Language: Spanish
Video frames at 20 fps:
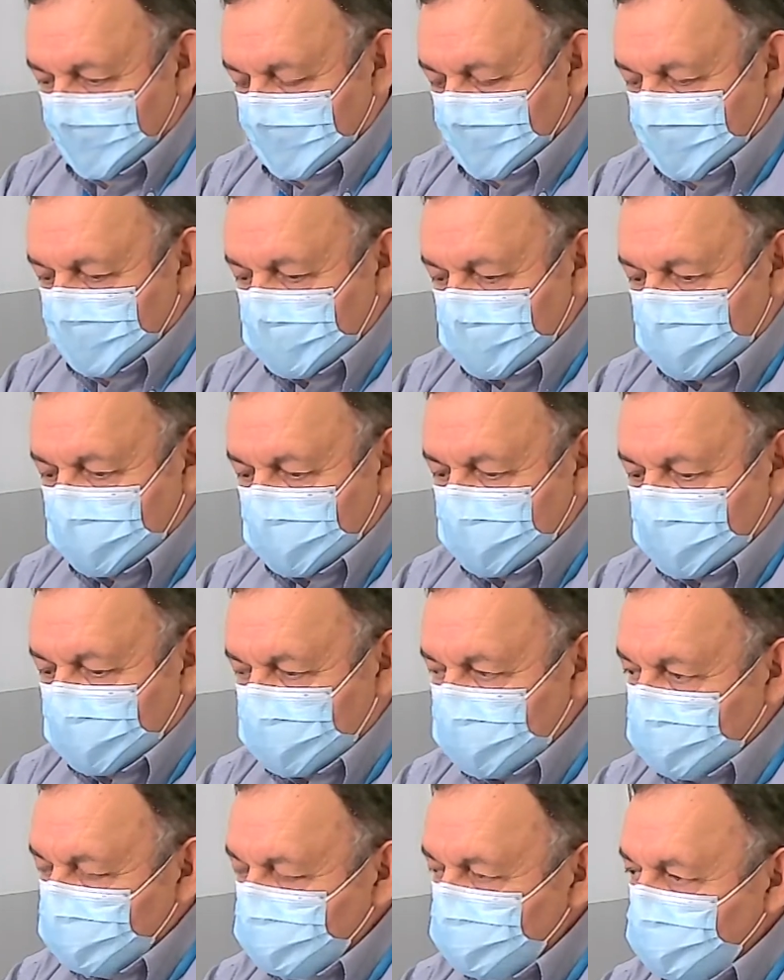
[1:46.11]
para que
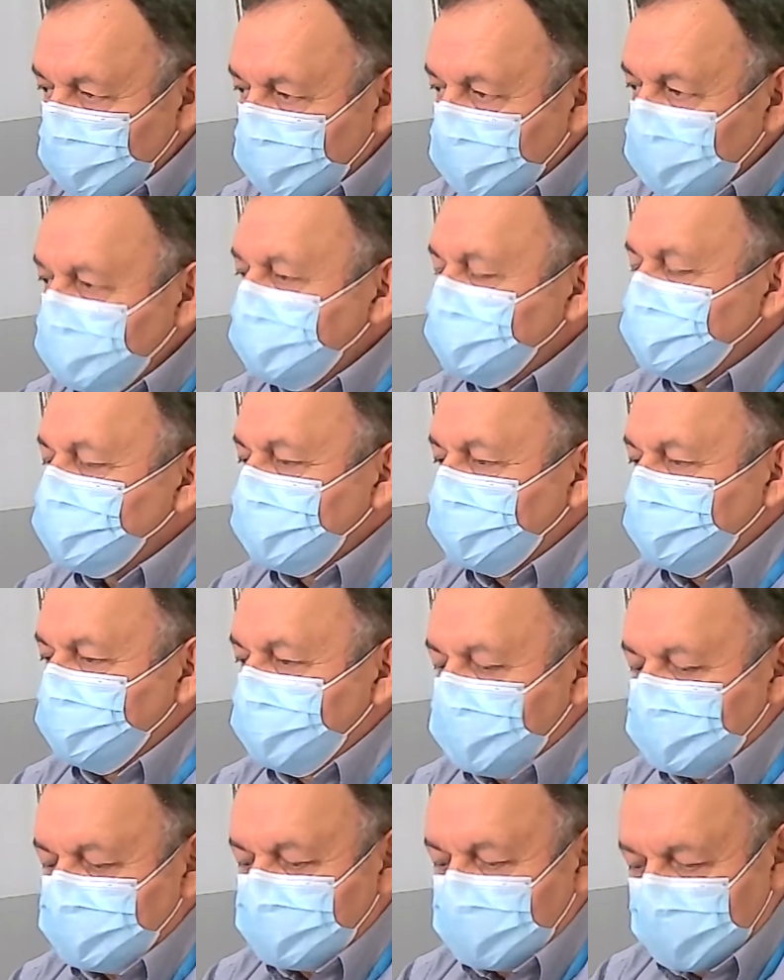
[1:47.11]
cada uno de ellos
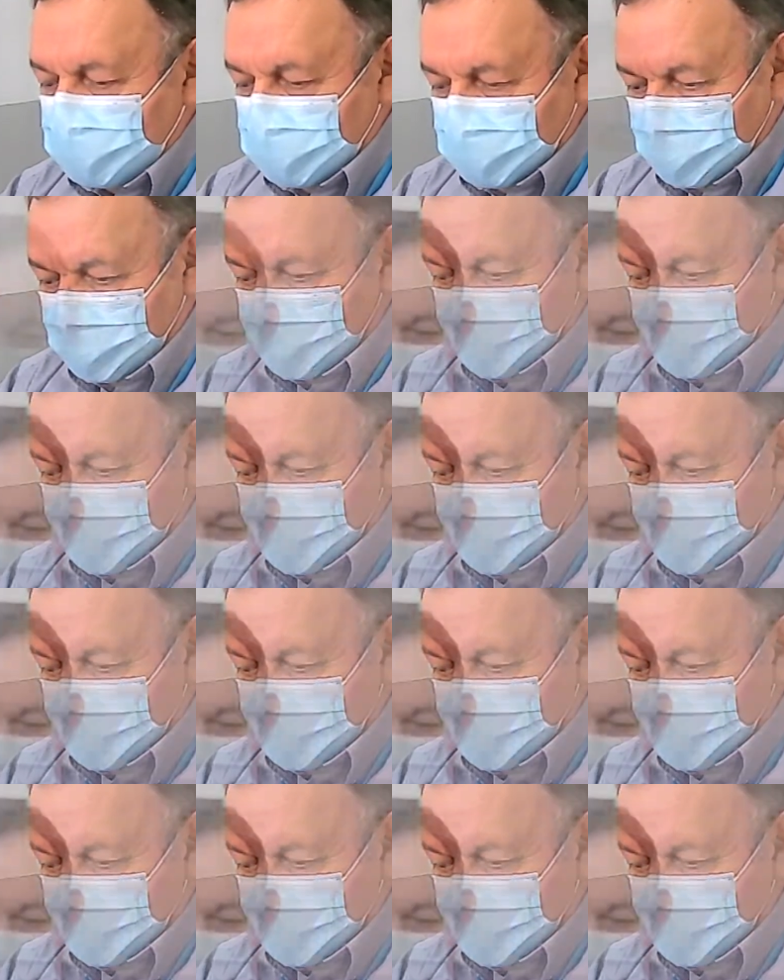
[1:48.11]
empiece a